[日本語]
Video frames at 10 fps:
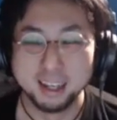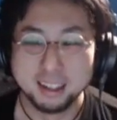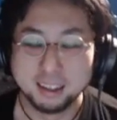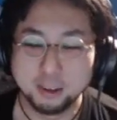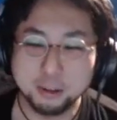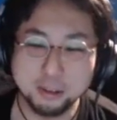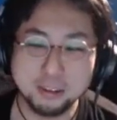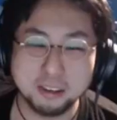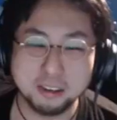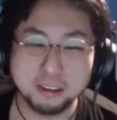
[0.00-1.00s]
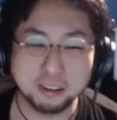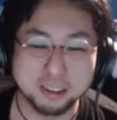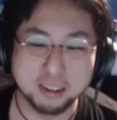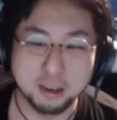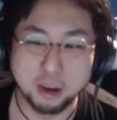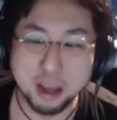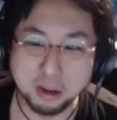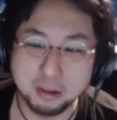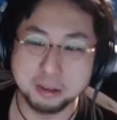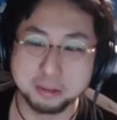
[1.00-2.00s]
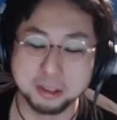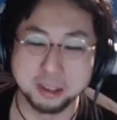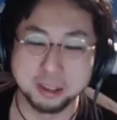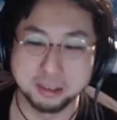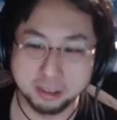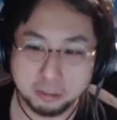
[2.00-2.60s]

俺、風俗行くよりもエロいと思ってんのよ。